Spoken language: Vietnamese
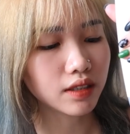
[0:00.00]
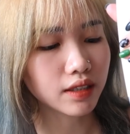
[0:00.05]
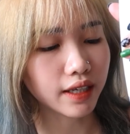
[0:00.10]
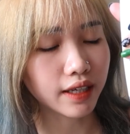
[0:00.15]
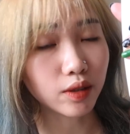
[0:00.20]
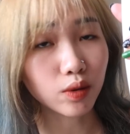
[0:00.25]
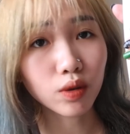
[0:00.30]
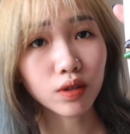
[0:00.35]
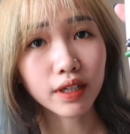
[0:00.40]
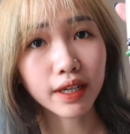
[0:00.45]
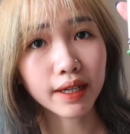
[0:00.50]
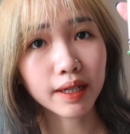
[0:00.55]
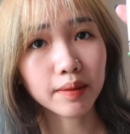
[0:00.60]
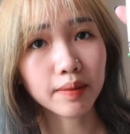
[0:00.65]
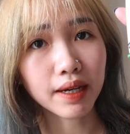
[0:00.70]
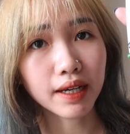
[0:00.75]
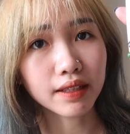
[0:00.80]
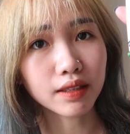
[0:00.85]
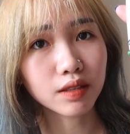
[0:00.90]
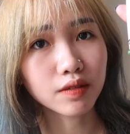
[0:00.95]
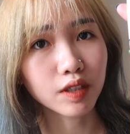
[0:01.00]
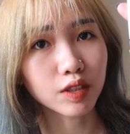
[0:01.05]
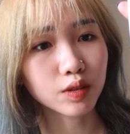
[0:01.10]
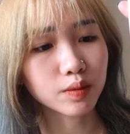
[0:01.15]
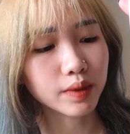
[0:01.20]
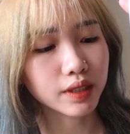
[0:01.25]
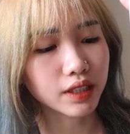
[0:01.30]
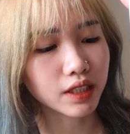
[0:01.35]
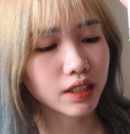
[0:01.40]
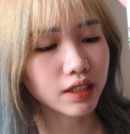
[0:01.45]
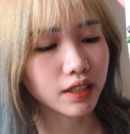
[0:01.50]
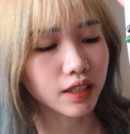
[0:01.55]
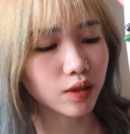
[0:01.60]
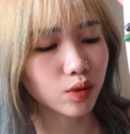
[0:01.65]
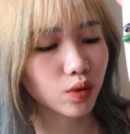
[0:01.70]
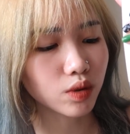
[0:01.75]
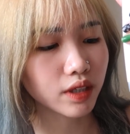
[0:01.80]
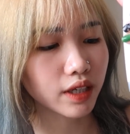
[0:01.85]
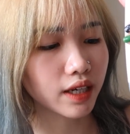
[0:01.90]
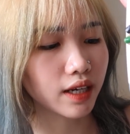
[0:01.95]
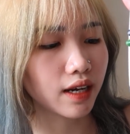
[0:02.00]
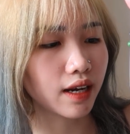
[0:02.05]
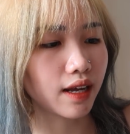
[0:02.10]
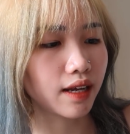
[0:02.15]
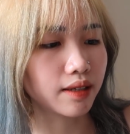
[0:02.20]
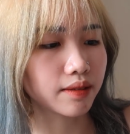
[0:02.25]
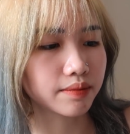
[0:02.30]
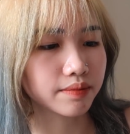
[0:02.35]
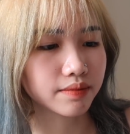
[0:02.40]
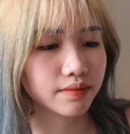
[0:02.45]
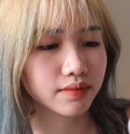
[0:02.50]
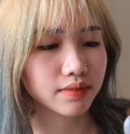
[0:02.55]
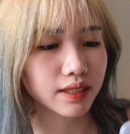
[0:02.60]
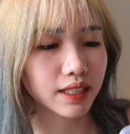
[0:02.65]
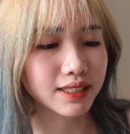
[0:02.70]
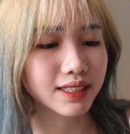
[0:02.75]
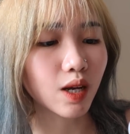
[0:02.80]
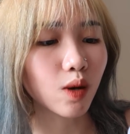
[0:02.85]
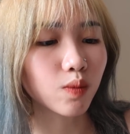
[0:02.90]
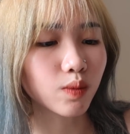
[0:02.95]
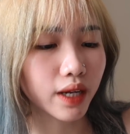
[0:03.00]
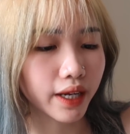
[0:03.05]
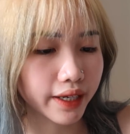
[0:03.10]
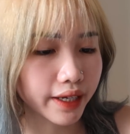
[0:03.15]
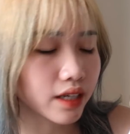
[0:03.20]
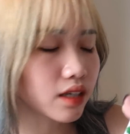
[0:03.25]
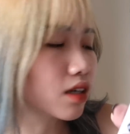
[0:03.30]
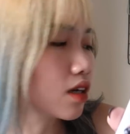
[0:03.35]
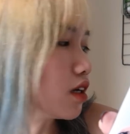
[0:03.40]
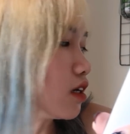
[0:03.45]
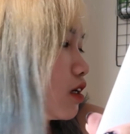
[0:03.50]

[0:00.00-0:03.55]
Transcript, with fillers: cái thuốc này bạn ấy tư vấn cho mình ý, thì cái thuốc này là cái dòng này ấy,